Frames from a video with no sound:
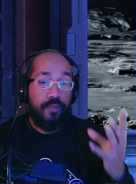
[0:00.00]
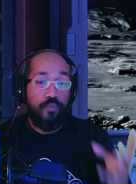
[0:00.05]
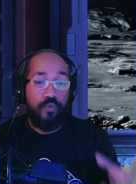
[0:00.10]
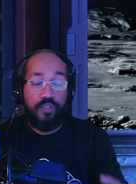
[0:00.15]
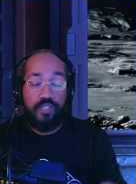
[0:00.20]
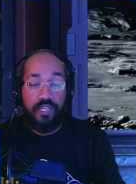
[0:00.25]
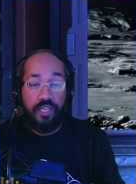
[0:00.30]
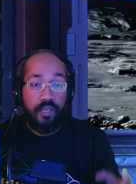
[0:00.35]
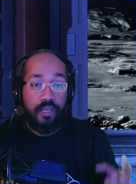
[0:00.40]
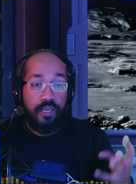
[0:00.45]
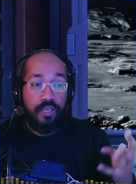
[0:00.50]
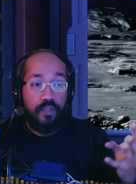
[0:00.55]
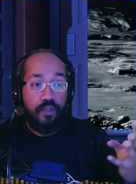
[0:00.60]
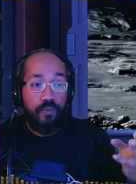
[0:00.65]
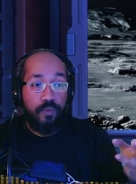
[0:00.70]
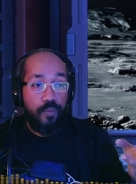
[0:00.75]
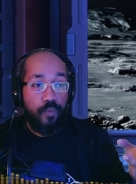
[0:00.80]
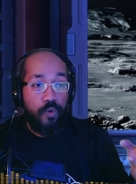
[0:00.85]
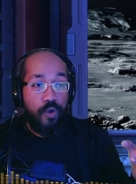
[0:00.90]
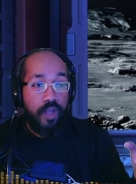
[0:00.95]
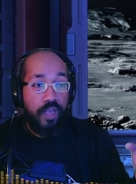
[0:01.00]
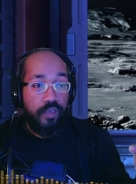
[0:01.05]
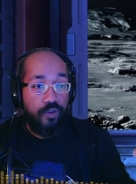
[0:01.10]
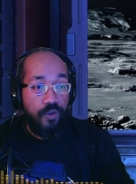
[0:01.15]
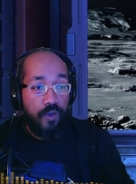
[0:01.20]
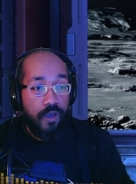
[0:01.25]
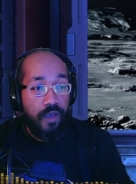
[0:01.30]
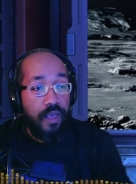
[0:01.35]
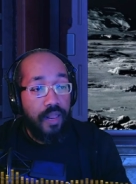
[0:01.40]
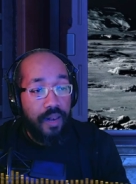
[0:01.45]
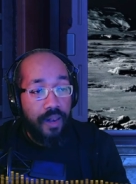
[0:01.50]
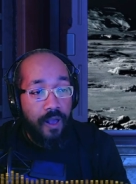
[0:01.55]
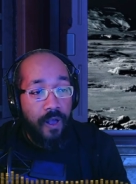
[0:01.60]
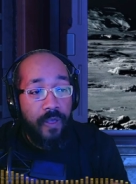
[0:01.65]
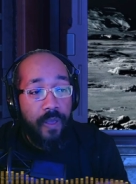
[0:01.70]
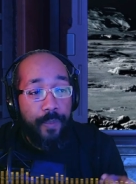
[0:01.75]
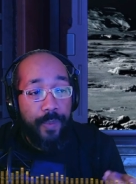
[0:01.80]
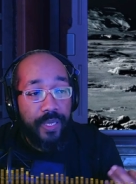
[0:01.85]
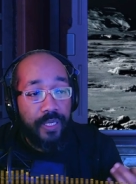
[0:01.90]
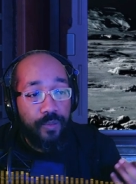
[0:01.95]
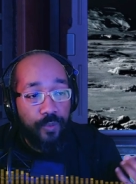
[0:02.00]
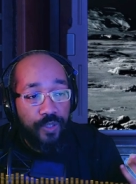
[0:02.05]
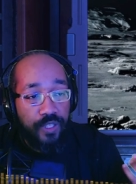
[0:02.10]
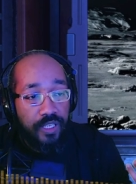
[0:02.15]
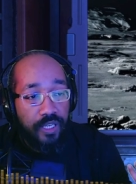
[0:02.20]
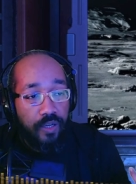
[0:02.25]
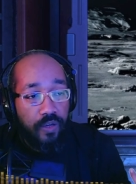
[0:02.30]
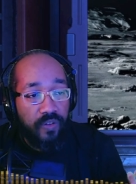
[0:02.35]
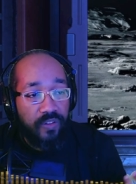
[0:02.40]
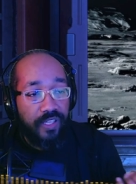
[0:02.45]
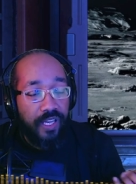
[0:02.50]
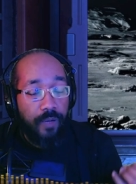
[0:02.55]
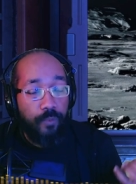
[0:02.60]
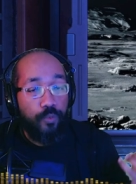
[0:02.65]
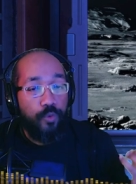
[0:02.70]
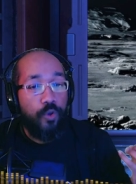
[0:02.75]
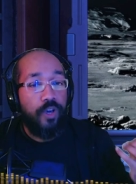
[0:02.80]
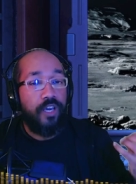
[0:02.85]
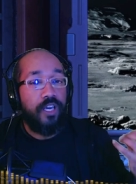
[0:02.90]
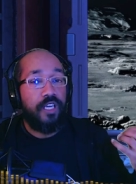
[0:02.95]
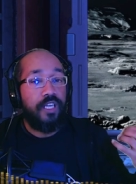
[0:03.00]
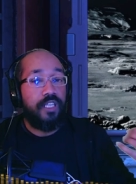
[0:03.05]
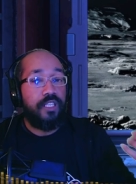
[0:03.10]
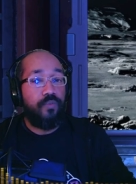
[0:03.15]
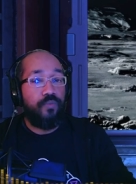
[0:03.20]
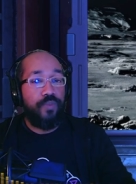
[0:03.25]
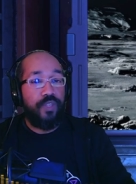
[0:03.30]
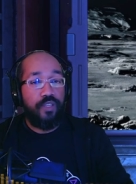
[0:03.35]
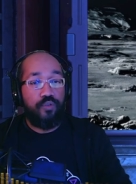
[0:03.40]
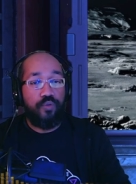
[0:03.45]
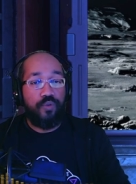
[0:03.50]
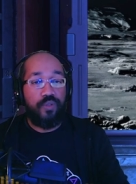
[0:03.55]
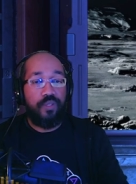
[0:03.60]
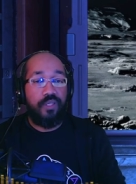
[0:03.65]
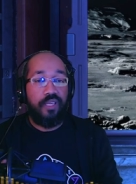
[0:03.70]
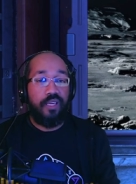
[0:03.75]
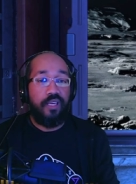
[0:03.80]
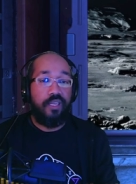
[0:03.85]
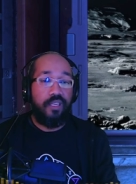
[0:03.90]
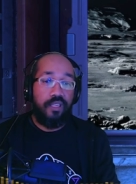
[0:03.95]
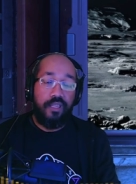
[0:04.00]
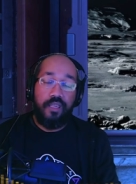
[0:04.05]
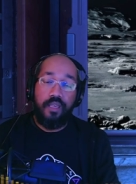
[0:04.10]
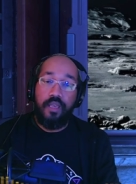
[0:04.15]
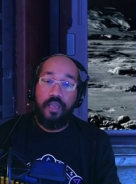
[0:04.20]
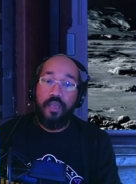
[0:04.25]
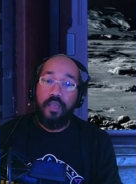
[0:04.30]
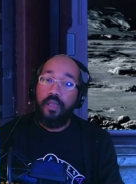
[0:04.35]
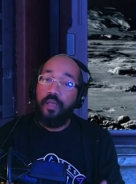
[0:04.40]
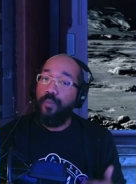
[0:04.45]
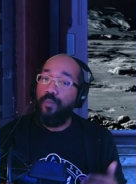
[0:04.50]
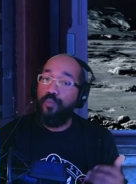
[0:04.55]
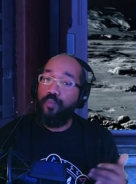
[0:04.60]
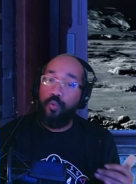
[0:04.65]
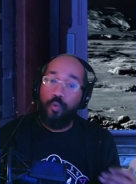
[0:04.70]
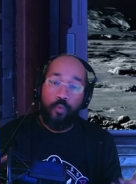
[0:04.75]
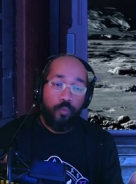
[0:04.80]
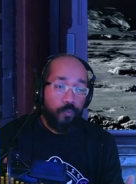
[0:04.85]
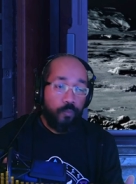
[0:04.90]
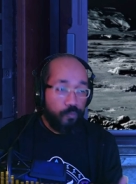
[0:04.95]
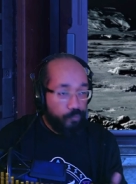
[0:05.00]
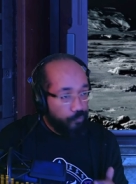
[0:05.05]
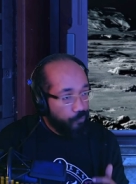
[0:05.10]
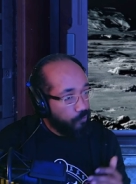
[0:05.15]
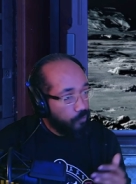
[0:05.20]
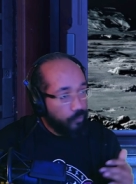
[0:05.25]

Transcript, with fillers: qui me tient énormément à cœur. Et là, on va pas se mentir qu'en termes de rythmique de série, bon,